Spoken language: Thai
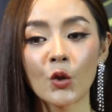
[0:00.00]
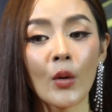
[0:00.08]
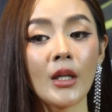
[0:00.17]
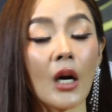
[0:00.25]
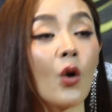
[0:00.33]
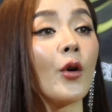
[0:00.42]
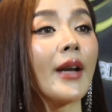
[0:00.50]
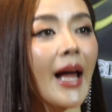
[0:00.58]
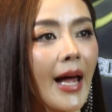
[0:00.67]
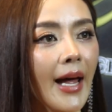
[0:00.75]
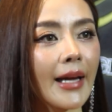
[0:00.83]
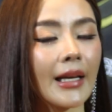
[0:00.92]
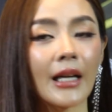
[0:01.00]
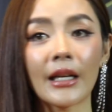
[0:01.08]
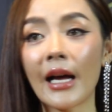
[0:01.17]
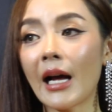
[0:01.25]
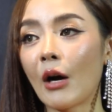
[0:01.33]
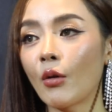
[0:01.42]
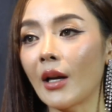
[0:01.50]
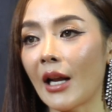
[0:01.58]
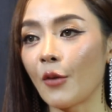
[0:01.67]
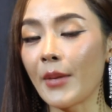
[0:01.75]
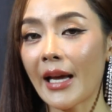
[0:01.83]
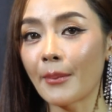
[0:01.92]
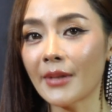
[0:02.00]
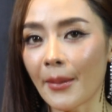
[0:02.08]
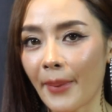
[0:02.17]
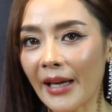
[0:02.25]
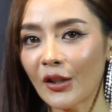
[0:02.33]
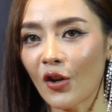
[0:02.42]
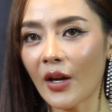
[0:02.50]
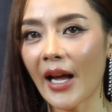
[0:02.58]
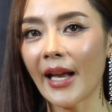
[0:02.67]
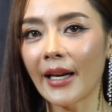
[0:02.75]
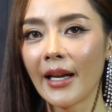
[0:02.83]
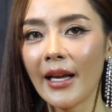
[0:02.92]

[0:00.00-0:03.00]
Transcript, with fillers: ช่วยเหลือคนได้ แล้วถ้าเขากับเรามีกรรมสัมพันธ์ต่อกัน